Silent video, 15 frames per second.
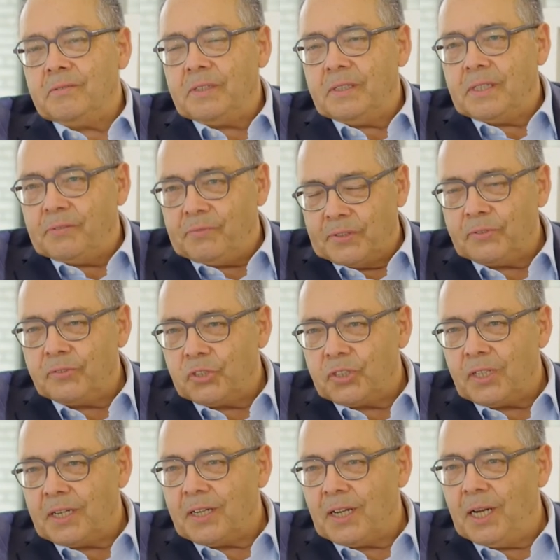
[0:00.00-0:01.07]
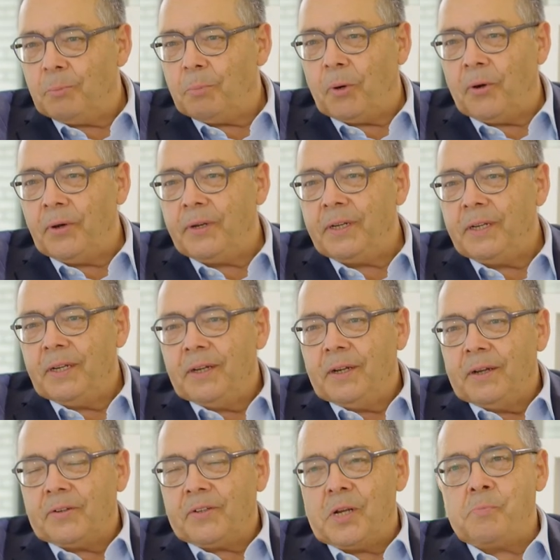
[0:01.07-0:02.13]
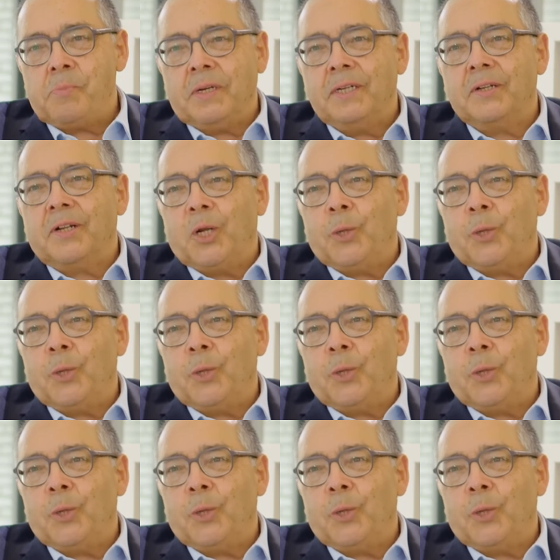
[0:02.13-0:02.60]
in der Wissensstadt Heilbronn stellt man jetzt,